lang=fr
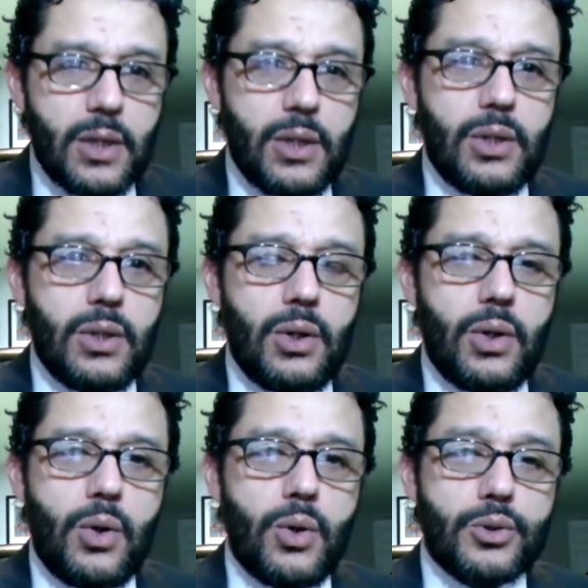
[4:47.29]
euh,
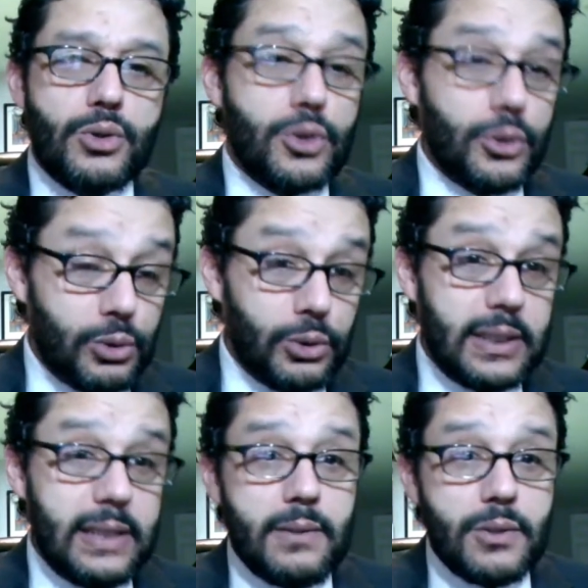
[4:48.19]
se sont
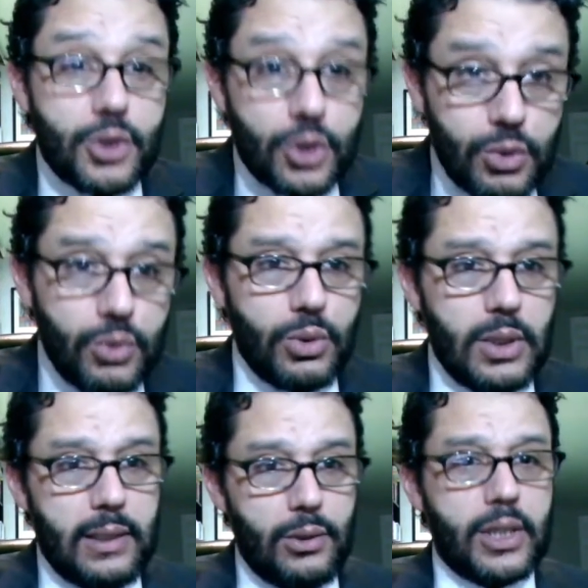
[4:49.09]
dotés sous
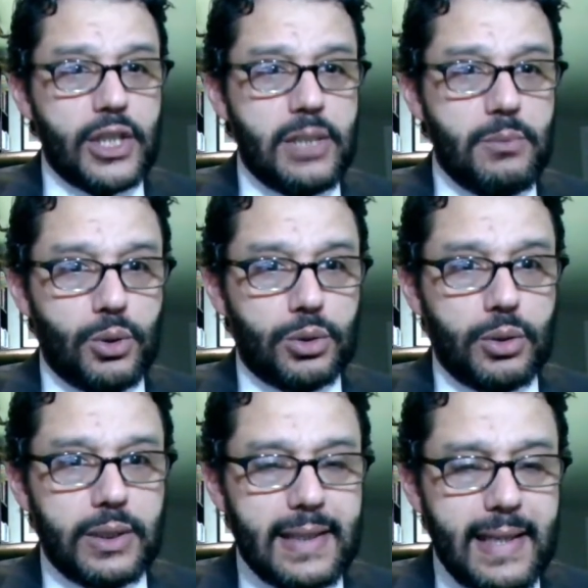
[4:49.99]
le régime
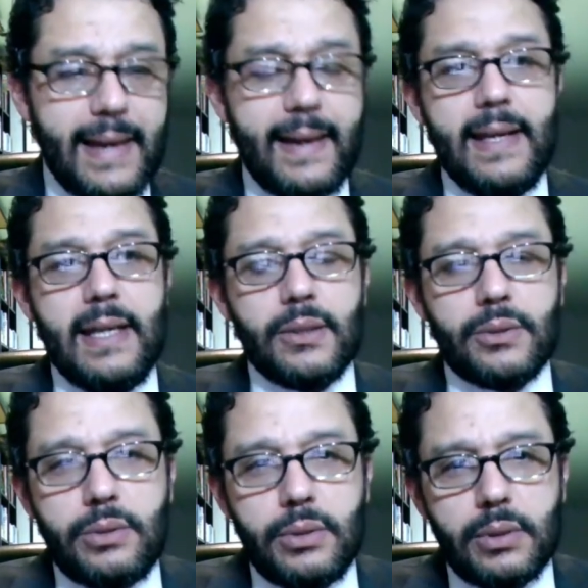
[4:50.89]
autoritaire
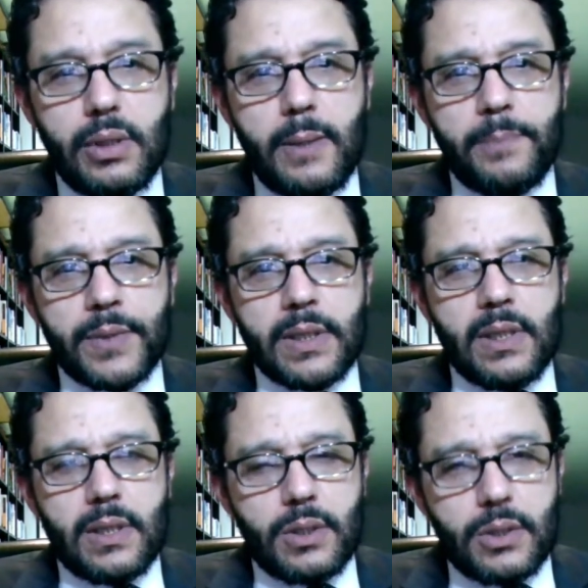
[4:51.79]
d'une
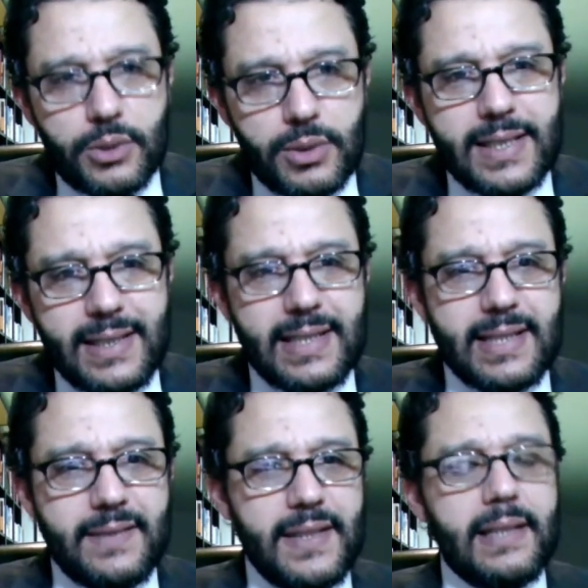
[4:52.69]
euh, société
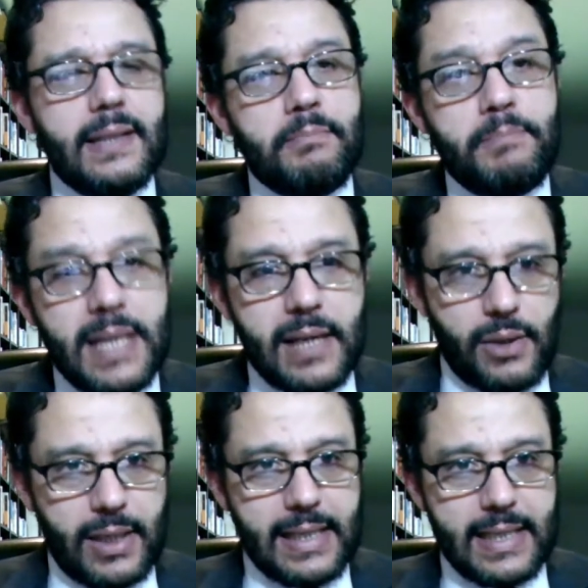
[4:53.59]
civile bien
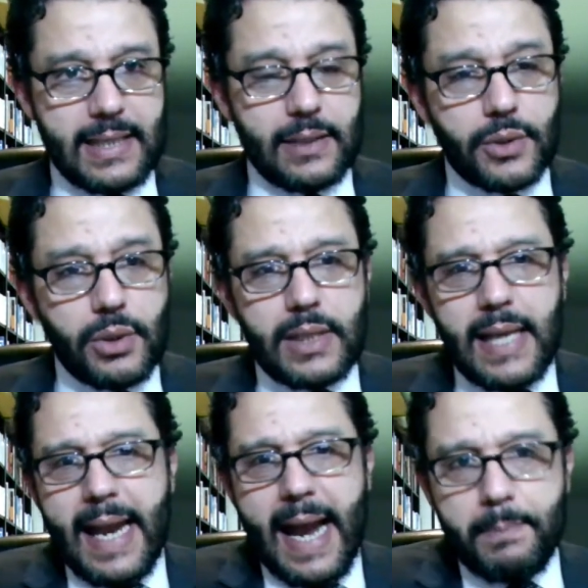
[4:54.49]
organisée. Donc,
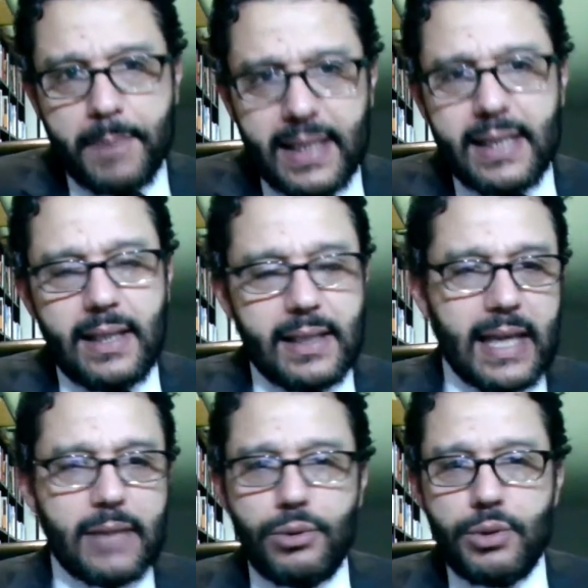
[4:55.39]
après
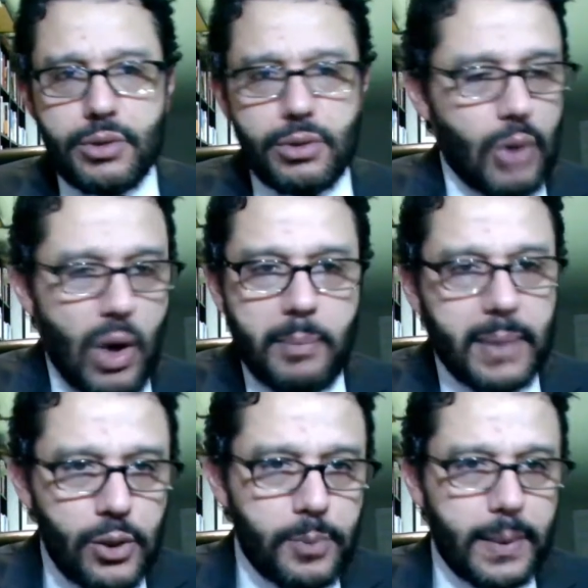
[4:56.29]
la révolution, ou
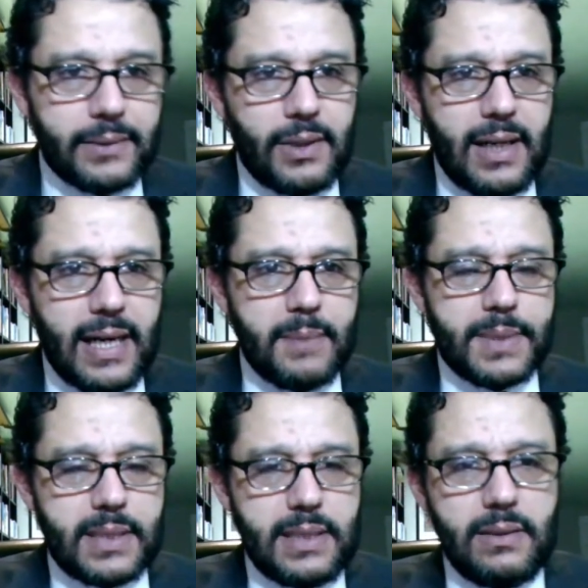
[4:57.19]
après le printemps arabe,
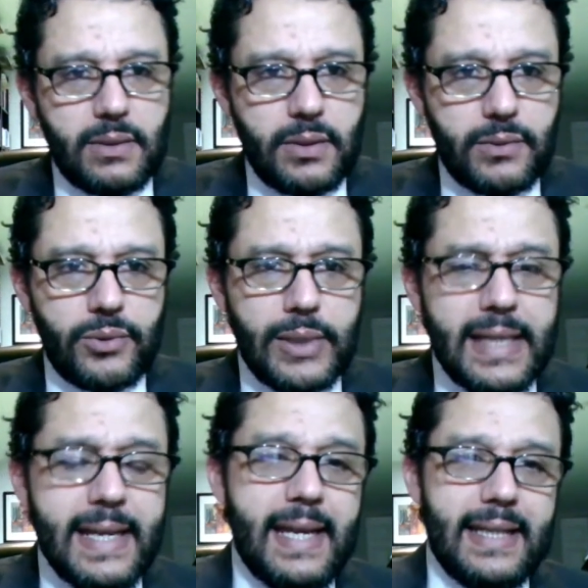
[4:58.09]
si euh, vous
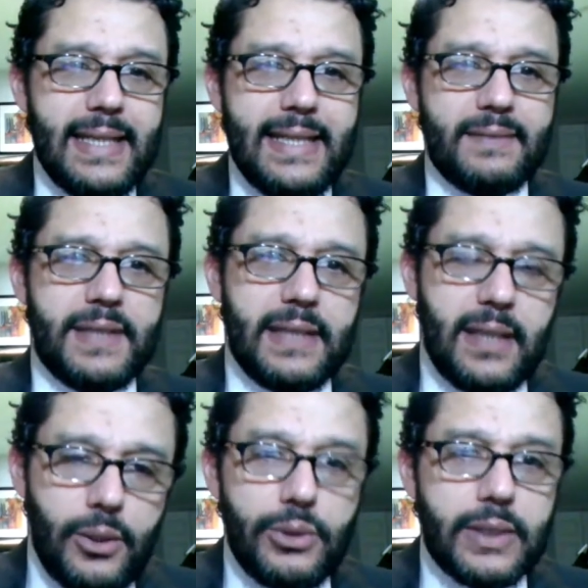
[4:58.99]
voulez, il y avait
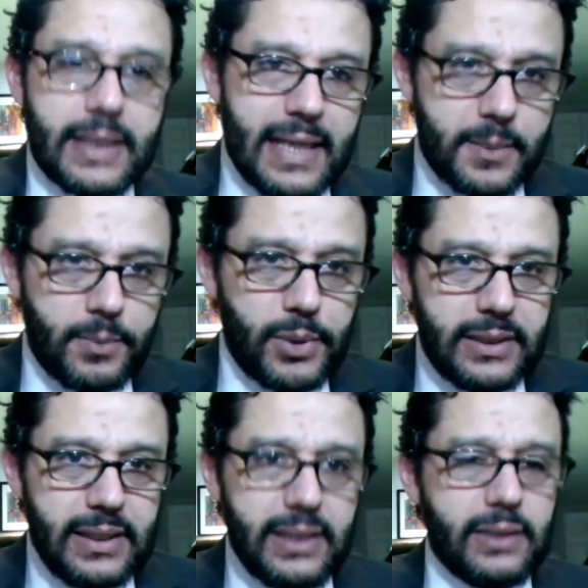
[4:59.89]
une classe
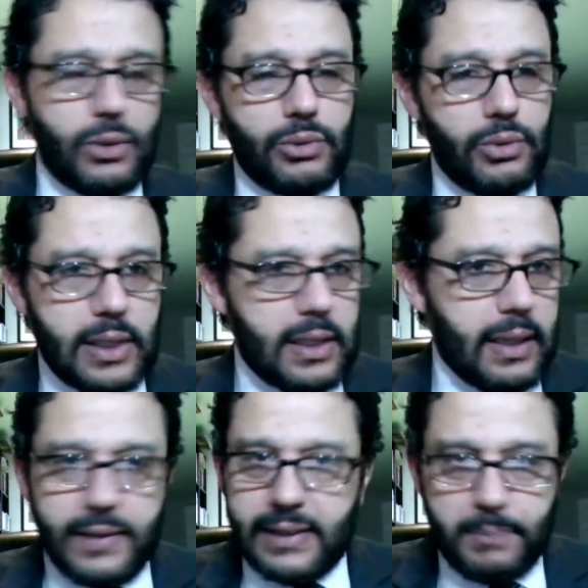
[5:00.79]
politique, donc
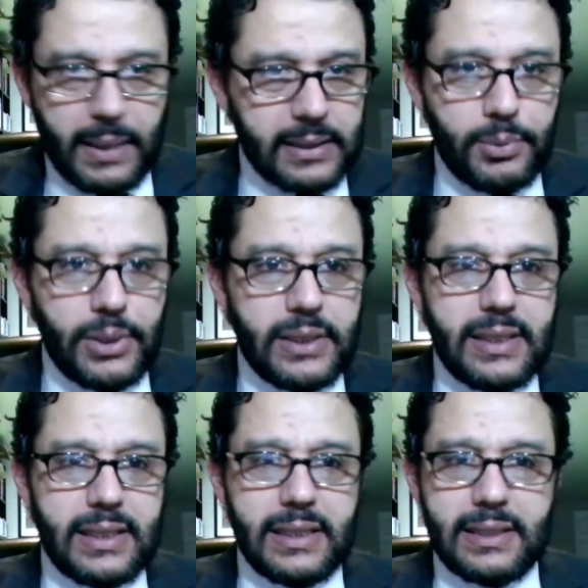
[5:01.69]
avec des partis
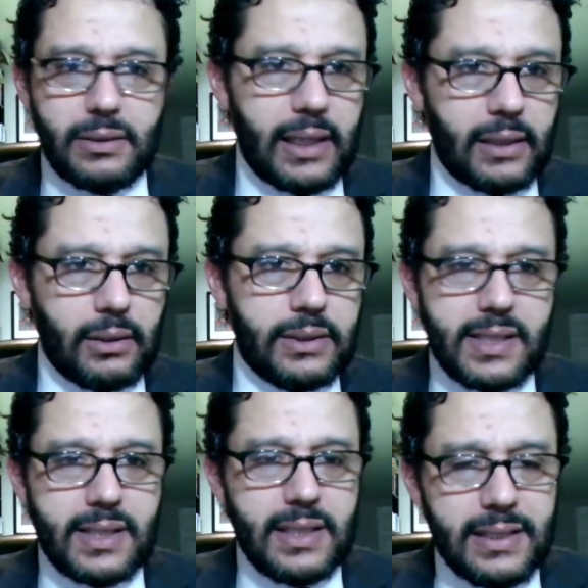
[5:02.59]
politiques qui étaient dans la
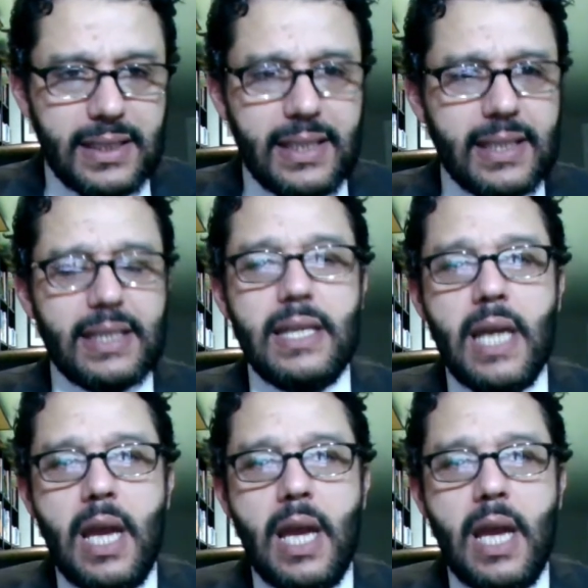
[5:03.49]
clandestinité, qui